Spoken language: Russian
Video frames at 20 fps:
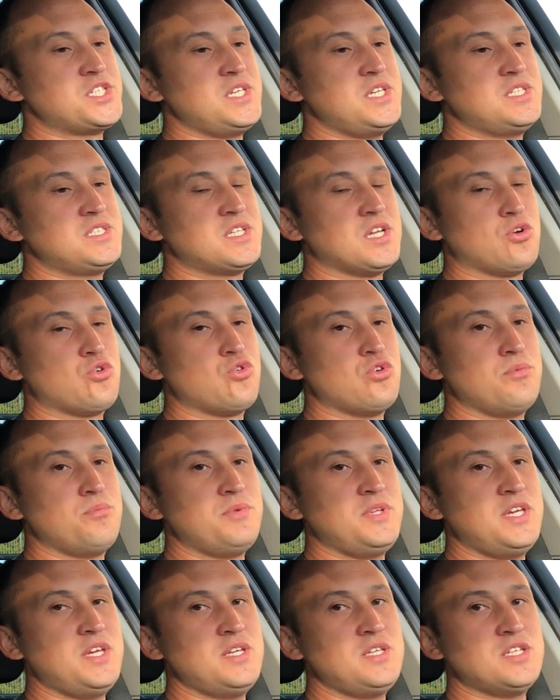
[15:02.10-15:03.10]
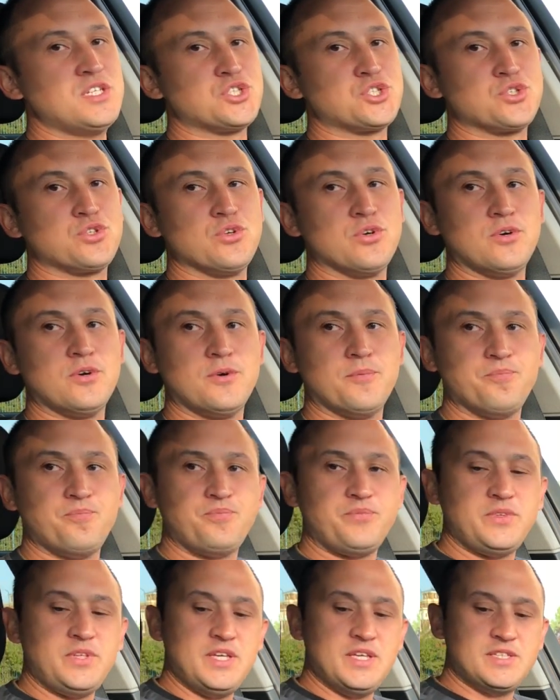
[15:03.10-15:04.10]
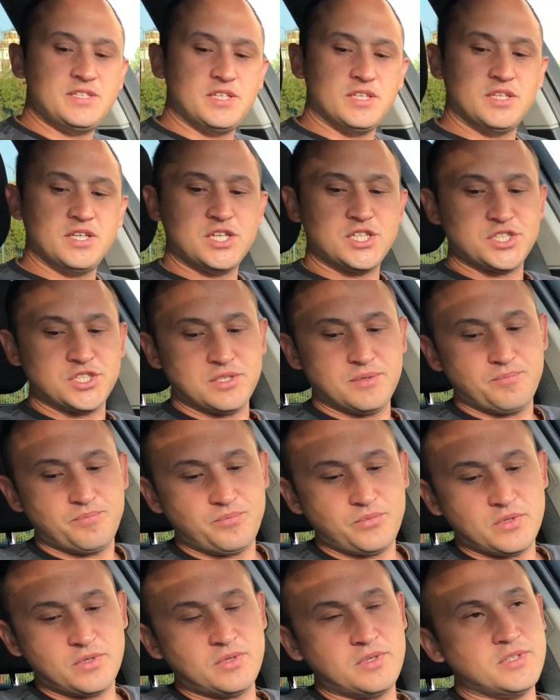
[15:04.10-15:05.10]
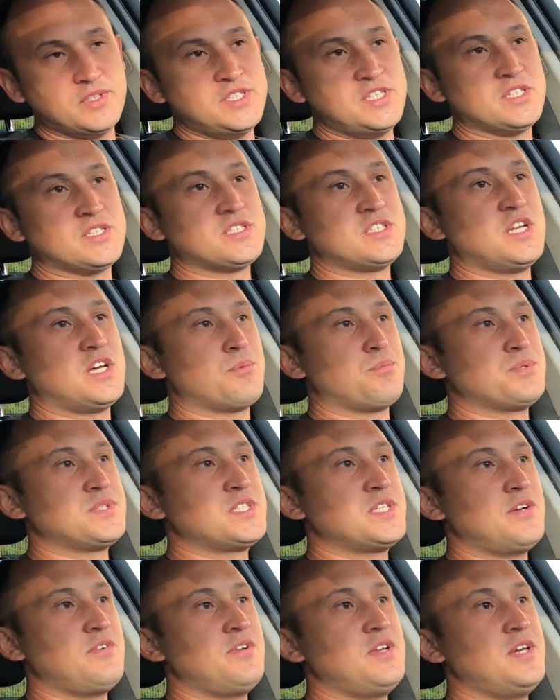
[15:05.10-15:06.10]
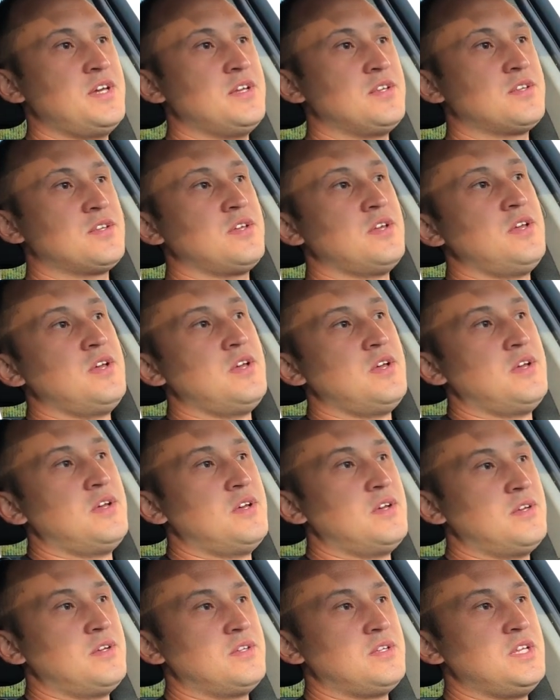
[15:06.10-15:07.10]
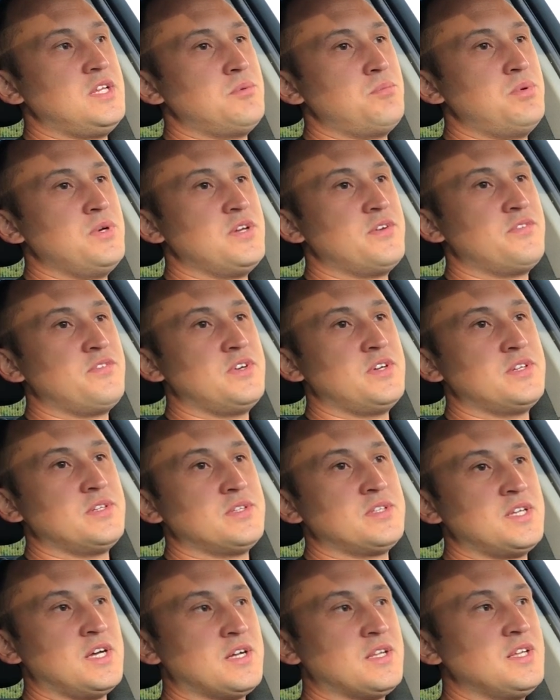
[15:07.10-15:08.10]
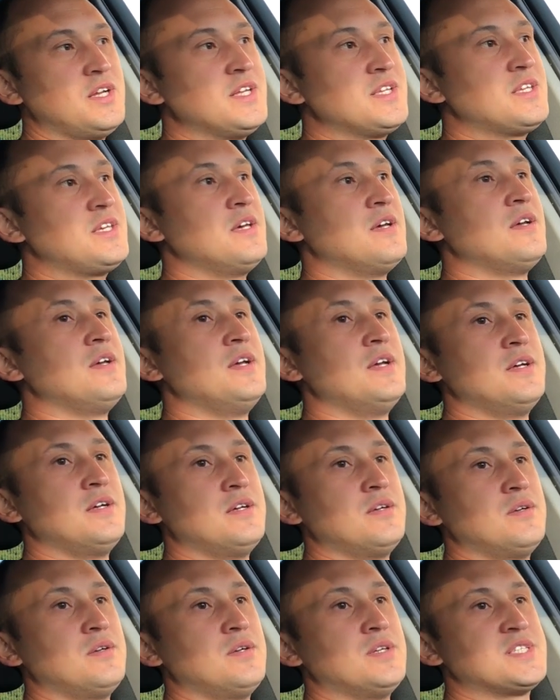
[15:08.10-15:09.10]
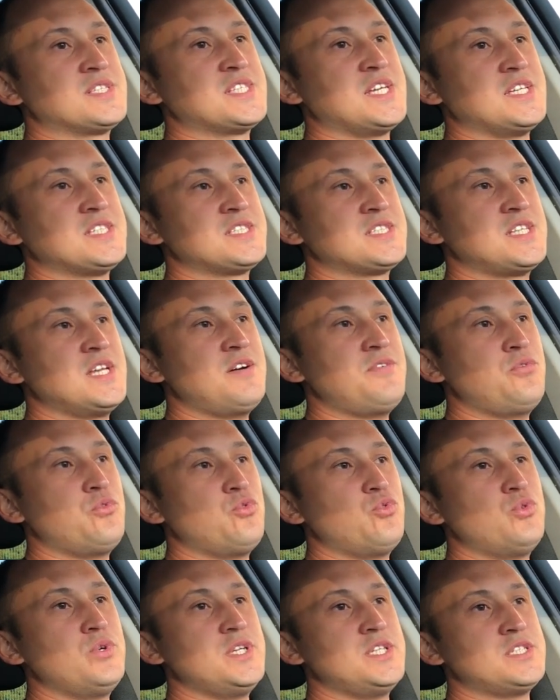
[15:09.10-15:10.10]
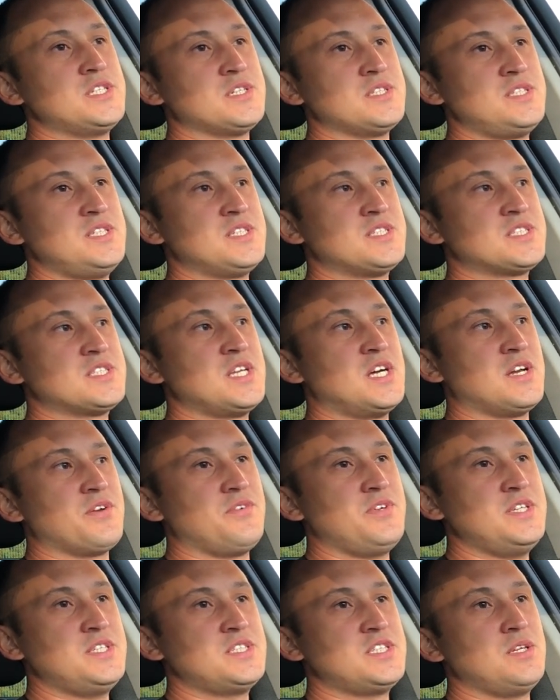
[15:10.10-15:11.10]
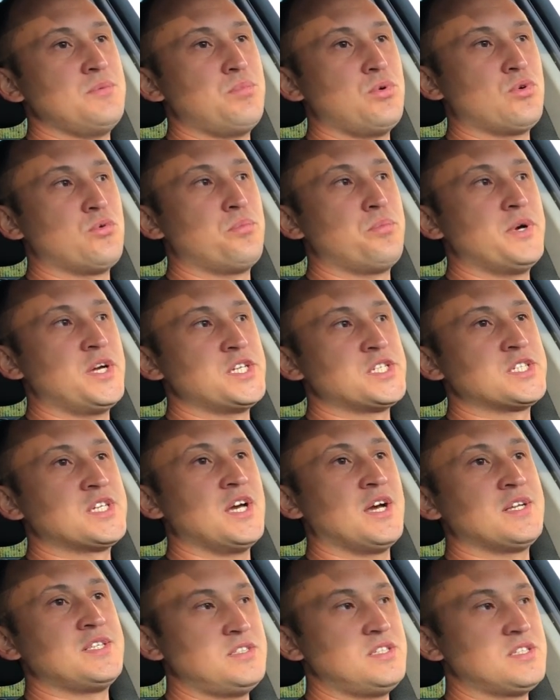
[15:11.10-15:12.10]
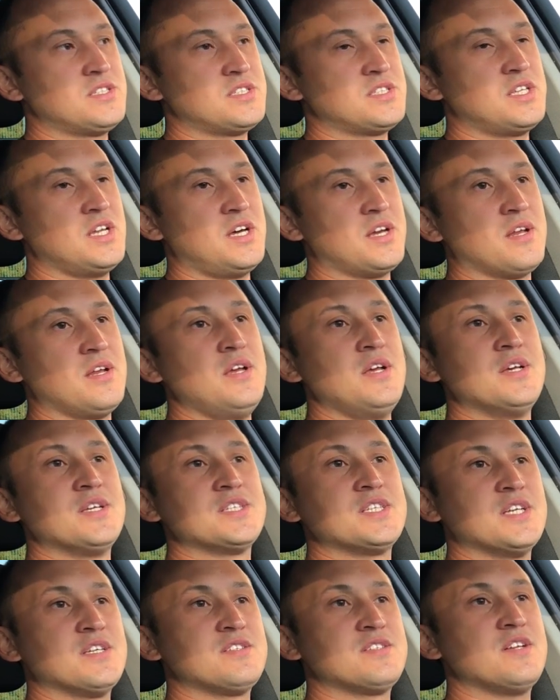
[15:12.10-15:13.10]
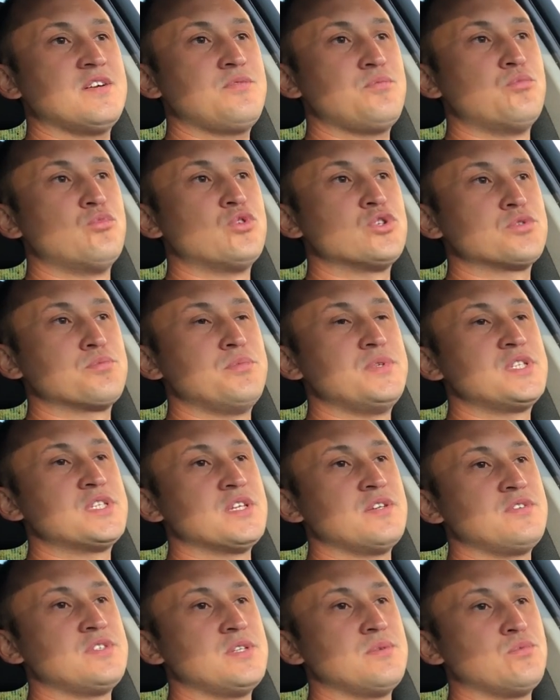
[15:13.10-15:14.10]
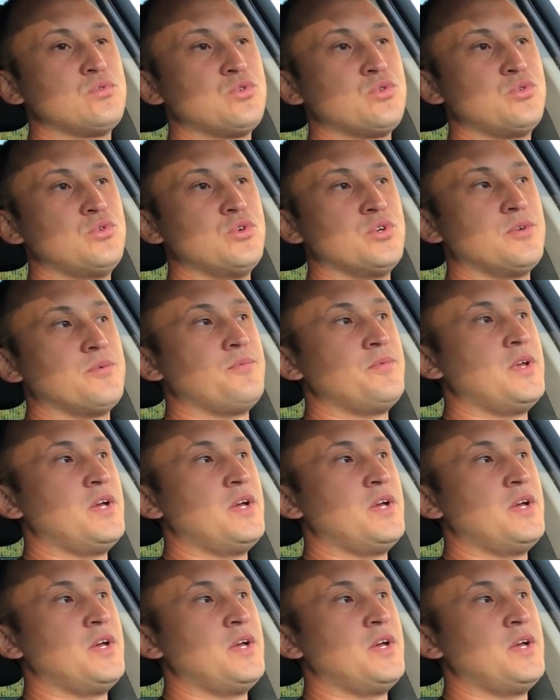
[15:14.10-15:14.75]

же, есть такое мнение, что если даже а, Techstar поставляет для BMW накладки, а, состав у этих Techstar, если ты покупаешь как Techstar, состав может быть совсем другой,